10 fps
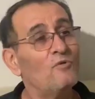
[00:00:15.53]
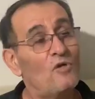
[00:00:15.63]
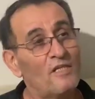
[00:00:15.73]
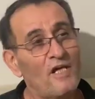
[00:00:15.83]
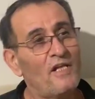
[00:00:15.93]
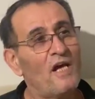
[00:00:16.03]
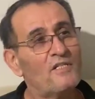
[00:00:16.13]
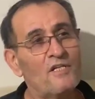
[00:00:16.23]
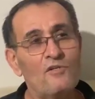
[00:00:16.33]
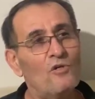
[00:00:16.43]
Bu kadar
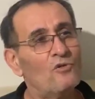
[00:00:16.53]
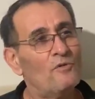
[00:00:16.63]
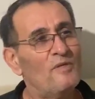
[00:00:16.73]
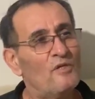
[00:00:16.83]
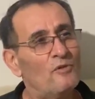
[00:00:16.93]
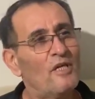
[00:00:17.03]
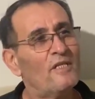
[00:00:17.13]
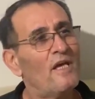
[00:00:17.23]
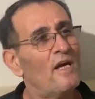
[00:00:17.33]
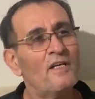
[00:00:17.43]
yağcının olduğu bir
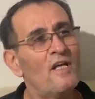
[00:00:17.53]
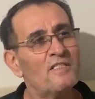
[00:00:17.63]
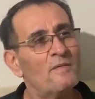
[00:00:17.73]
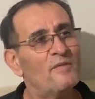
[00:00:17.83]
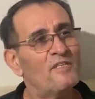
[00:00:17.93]
ülkede ya nasıl